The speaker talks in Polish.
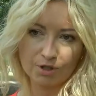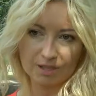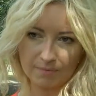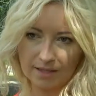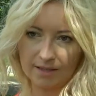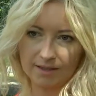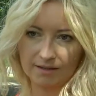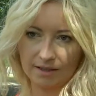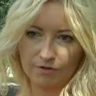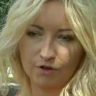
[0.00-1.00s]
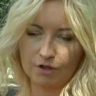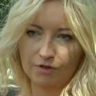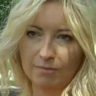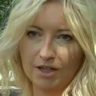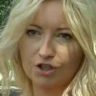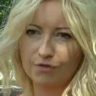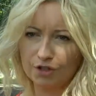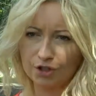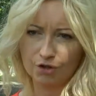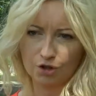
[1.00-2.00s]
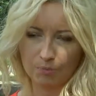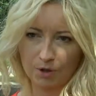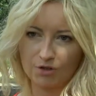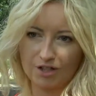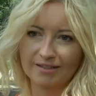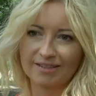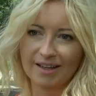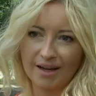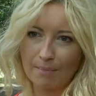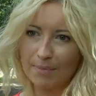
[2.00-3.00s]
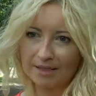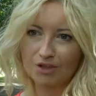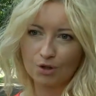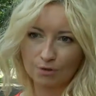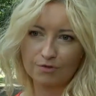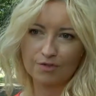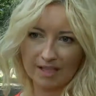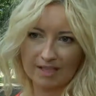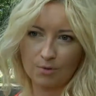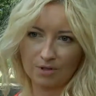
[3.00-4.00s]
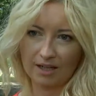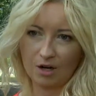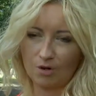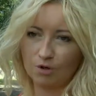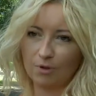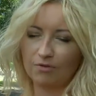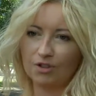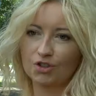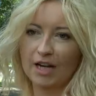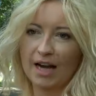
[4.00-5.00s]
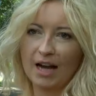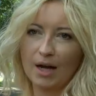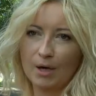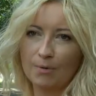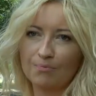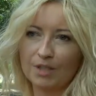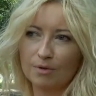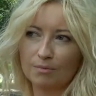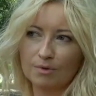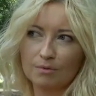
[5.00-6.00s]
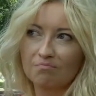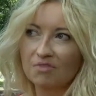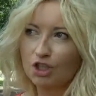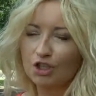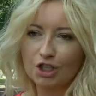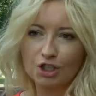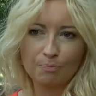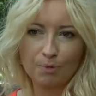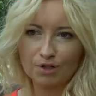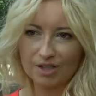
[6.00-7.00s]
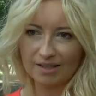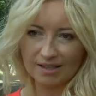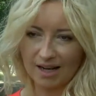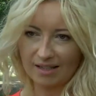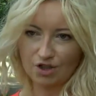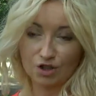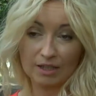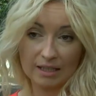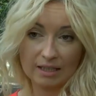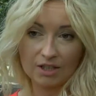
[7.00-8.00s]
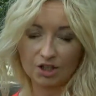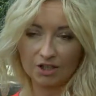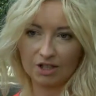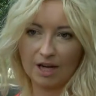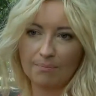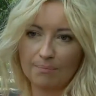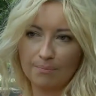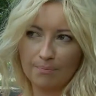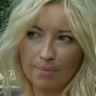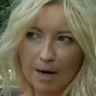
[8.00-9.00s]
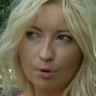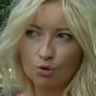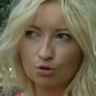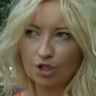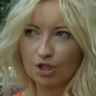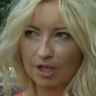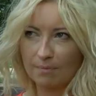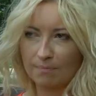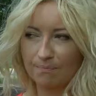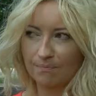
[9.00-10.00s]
przez maile i telefony. W tym aż 93% menadżerów wskazało taką odpowiedź. 30% z nas, czyli 1 trzecia, ma poczucie, że